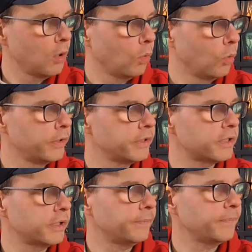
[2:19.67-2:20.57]

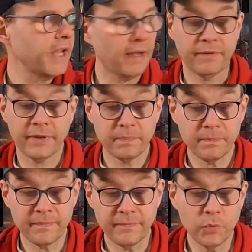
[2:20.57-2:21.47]
Und ähm, ja, was
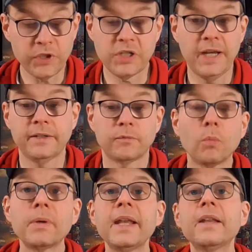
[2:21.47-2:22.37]
Wishland? Hm,
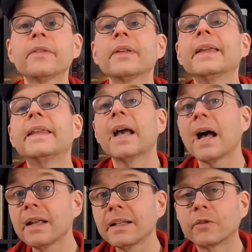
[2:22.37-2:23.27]
Worum geht es?
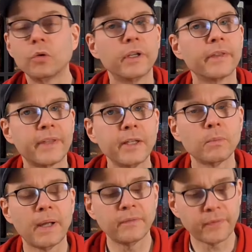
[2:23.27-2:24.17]
Ja, natürlich, es geht
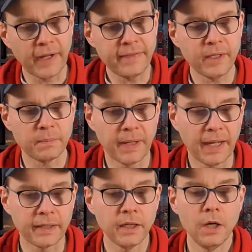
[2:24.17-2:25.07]
um einen Freizeitpark.